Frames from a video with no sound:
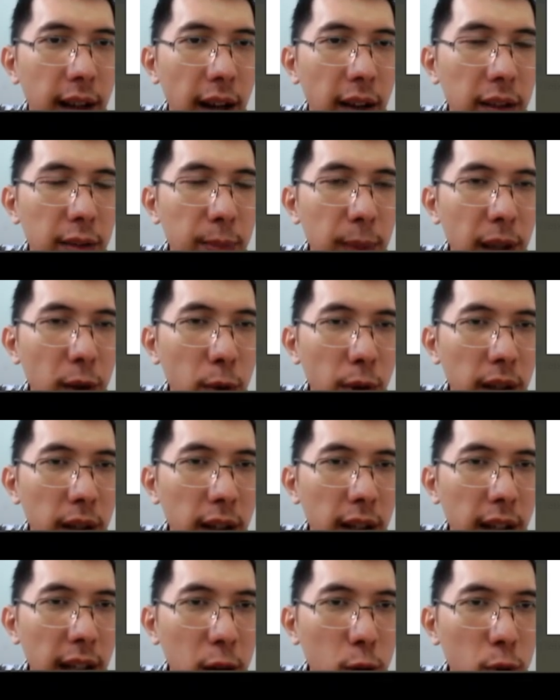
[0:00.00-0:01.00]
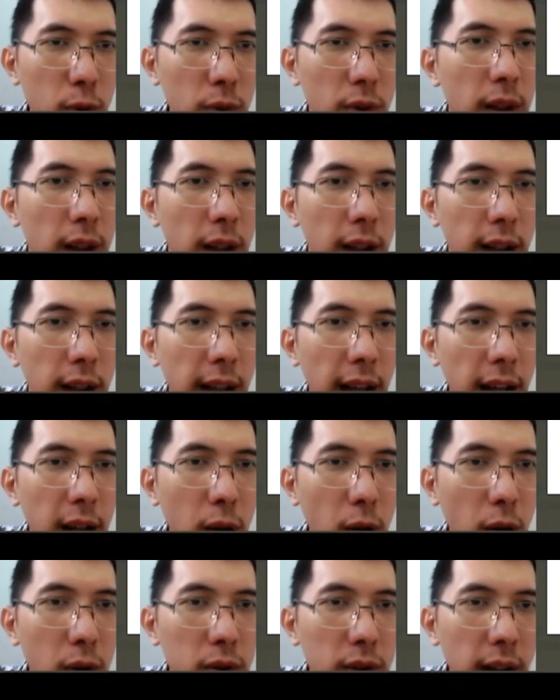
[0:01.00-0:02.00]
garis biru ini itu dia
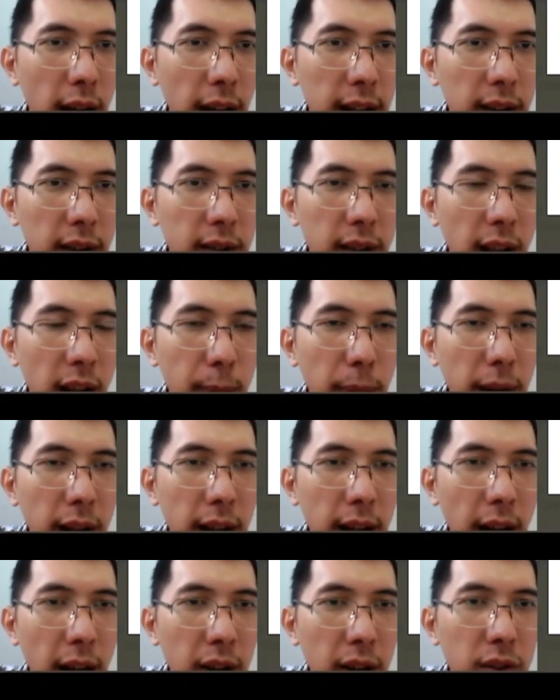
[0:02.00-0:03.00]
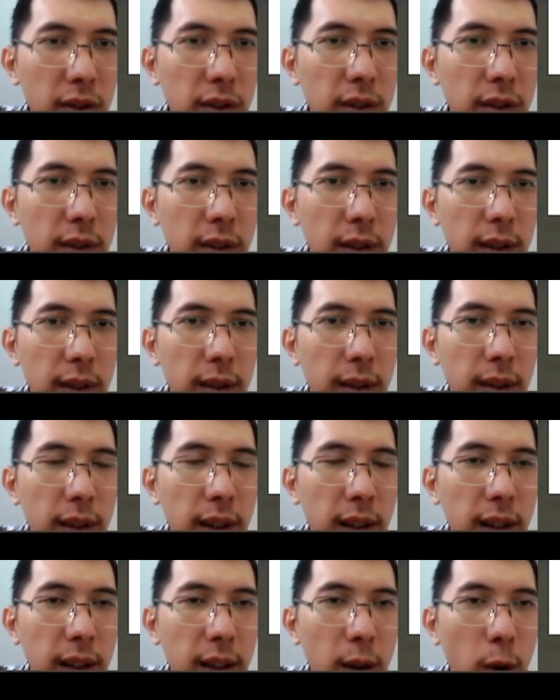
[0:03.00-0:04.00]
cross ke atas daripada garis
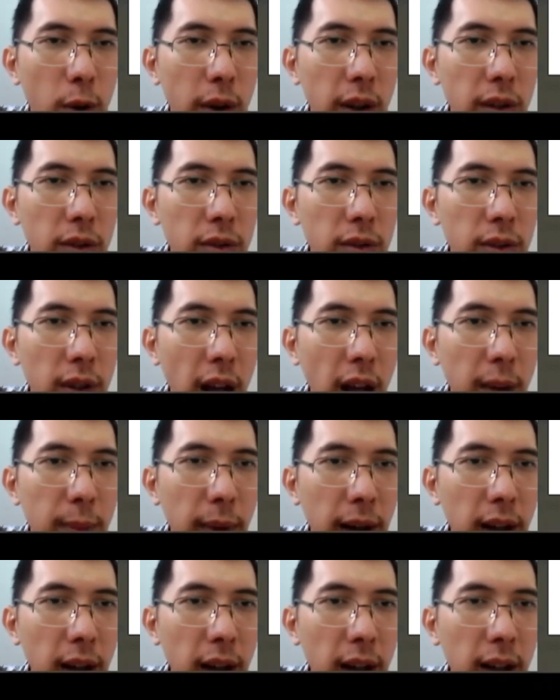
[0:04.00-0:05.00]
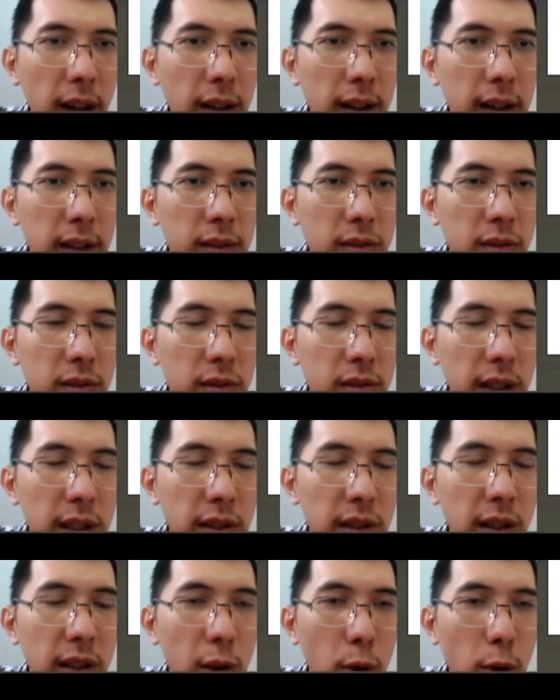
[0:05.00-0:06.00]
orange ya maka
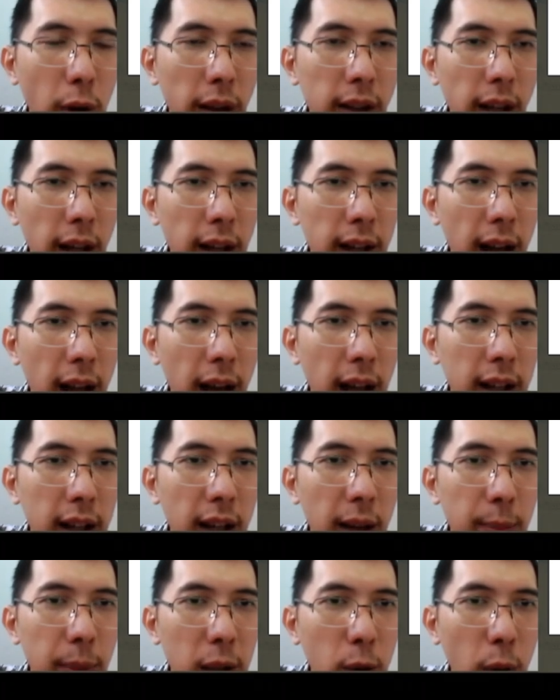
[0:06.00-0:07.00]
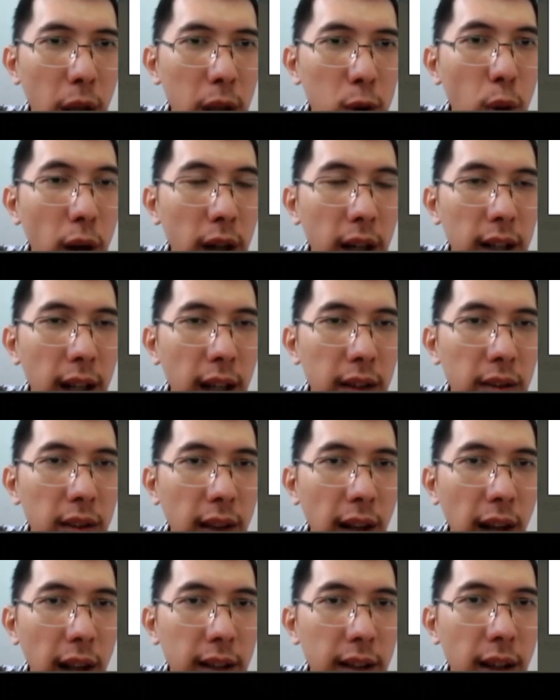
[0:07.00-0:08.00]
kecenderungannya adalah harga Bitcoin itu akan naik
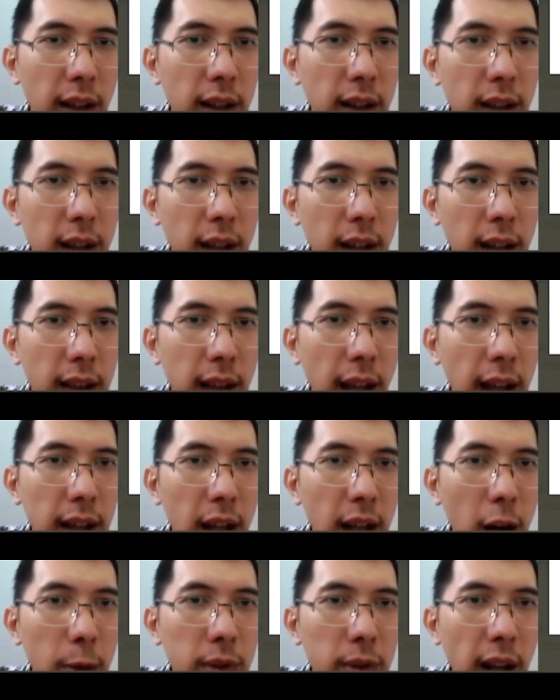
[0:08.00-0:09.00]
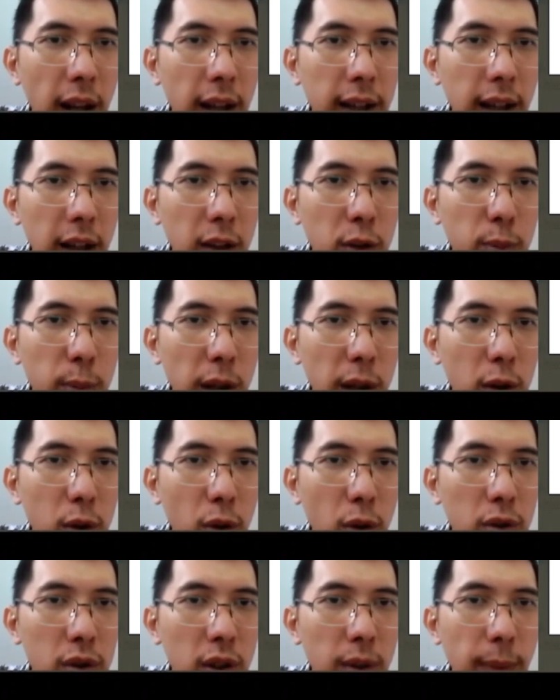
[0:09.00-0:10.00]
setelahnya. Dan kalau misalnya garis biru
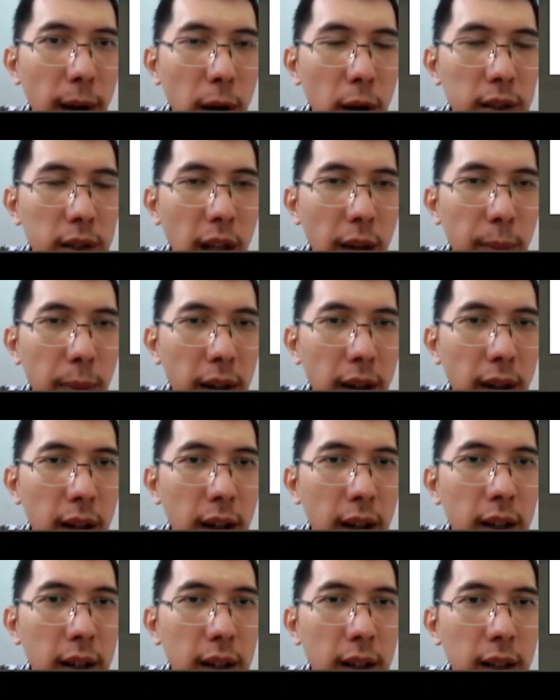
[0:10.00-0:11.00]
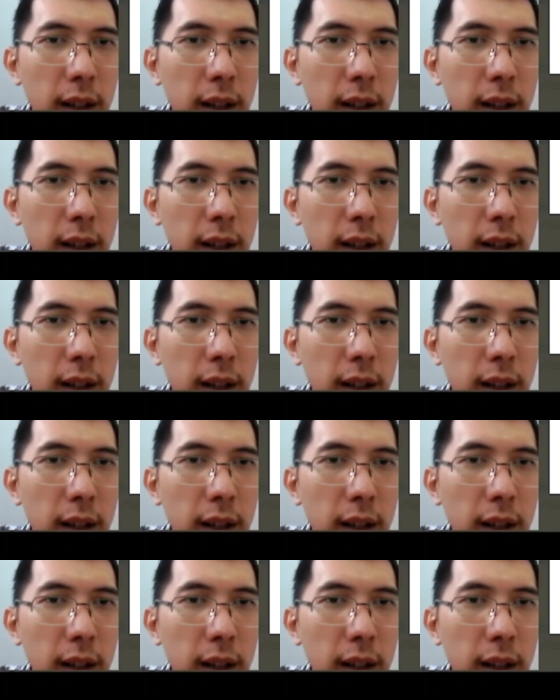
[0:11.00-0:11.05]
cross ke bawah daripada